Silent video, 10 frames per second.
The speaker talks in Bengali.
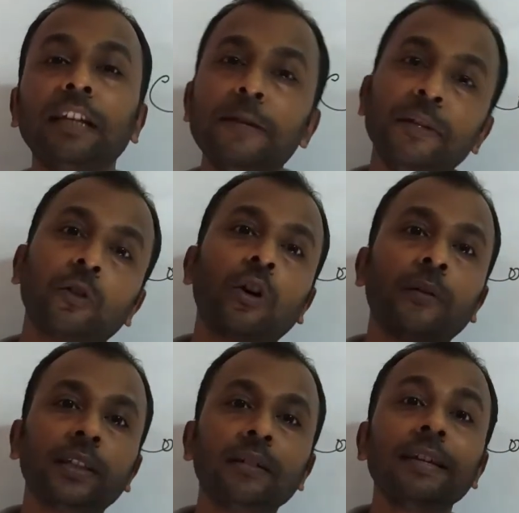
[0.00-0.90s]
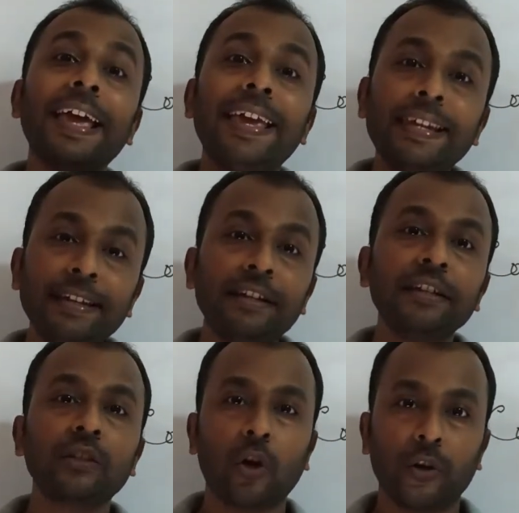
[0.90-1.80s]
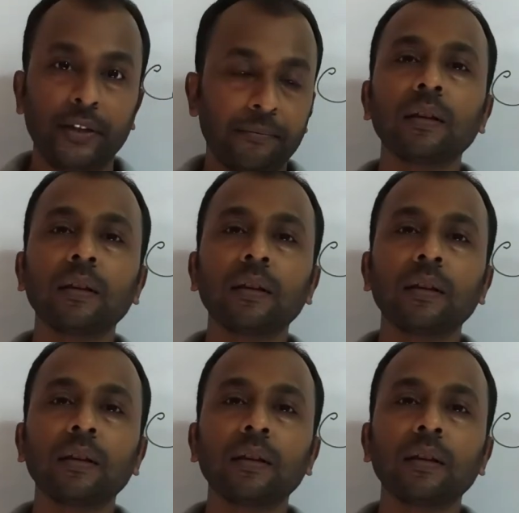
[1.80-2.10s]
লিমিটটাও আমাদের ইনক্রিজ হয়